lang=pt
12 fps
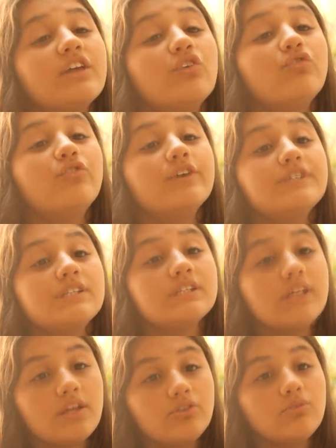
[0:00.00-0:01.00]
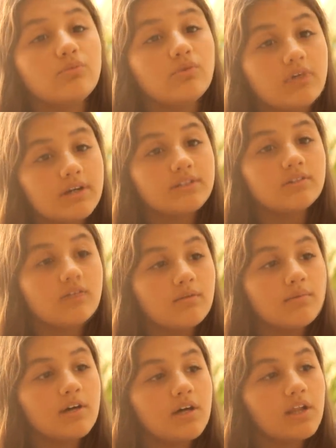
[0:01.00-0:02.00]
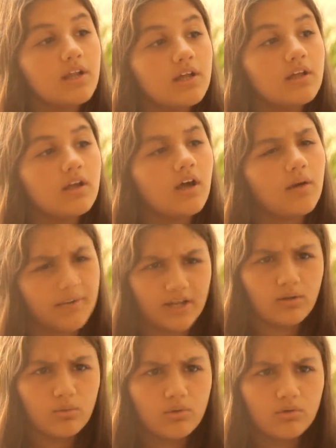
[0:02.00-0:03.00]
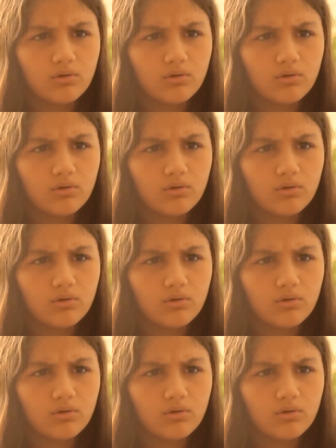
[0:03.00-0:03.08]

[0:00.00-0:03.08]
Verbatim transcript: Então você tomou um cartão amare... amarelo?